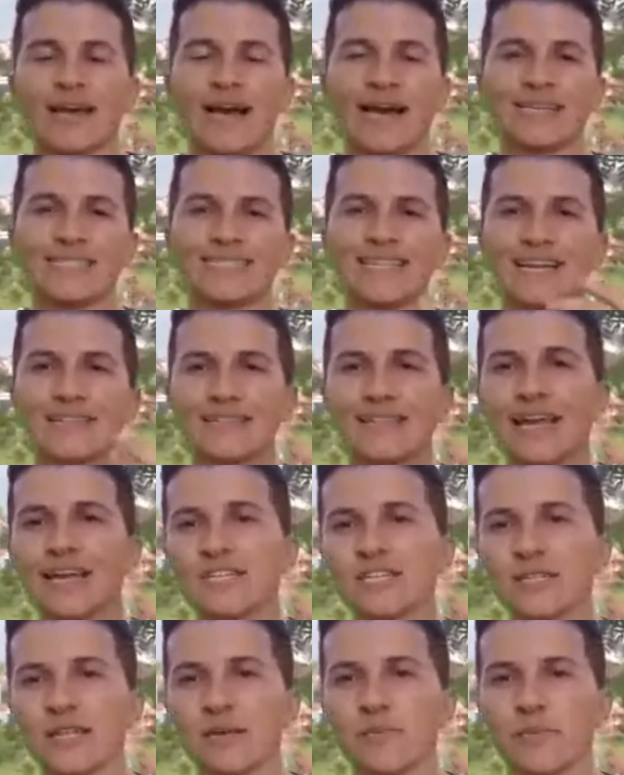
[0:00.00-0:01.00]
a
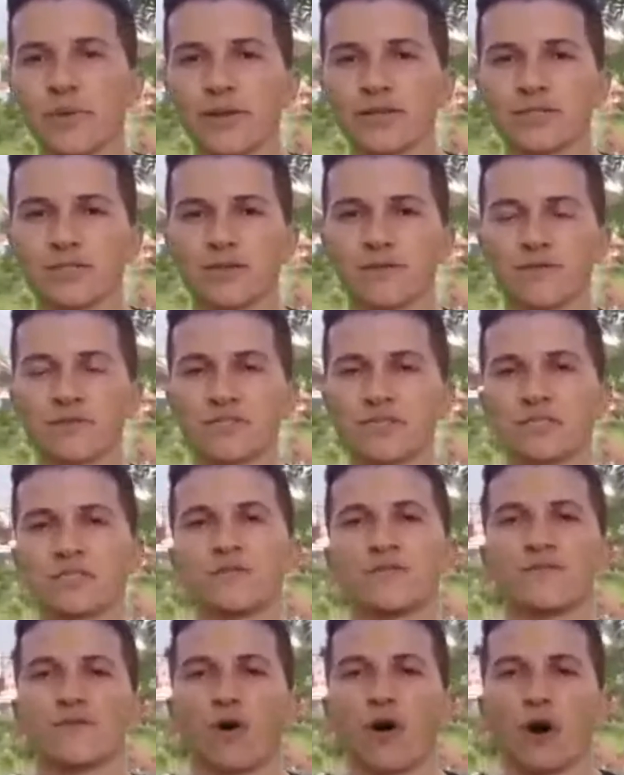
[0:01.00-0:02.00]
estratégia da empresa que você
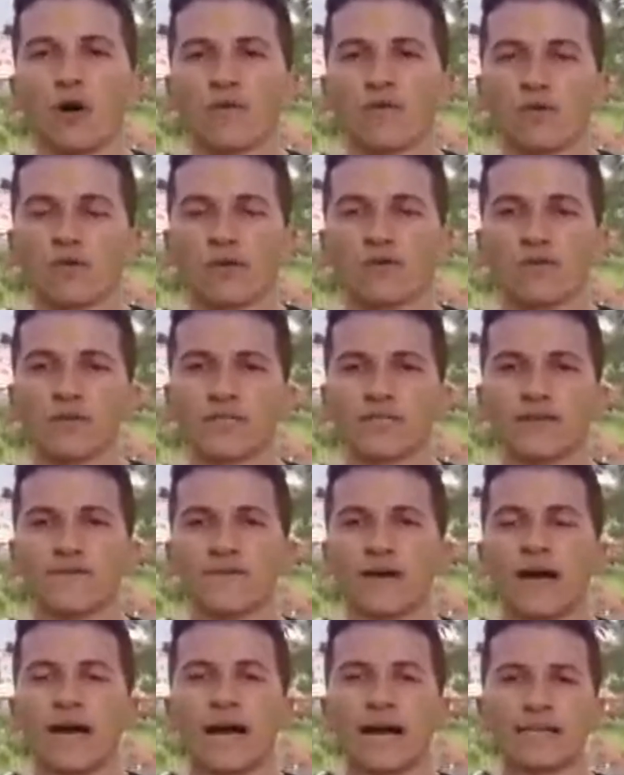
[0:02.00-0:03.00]
desenvolve ou que você
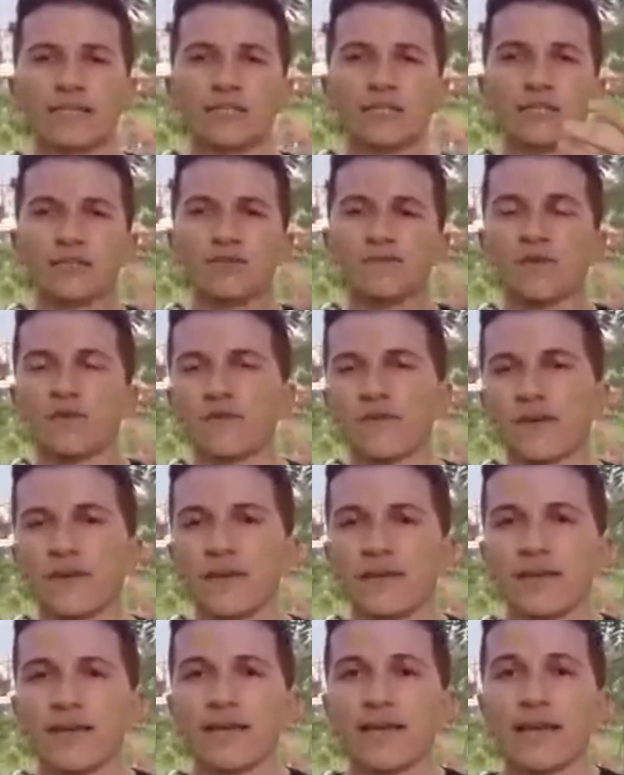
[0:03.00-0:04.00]
há de desenvolver,
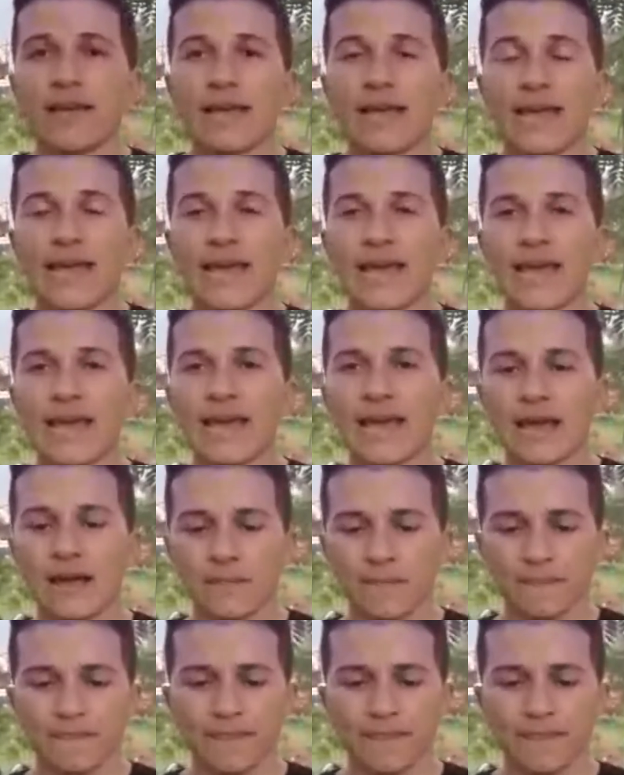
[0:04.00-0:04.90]
é,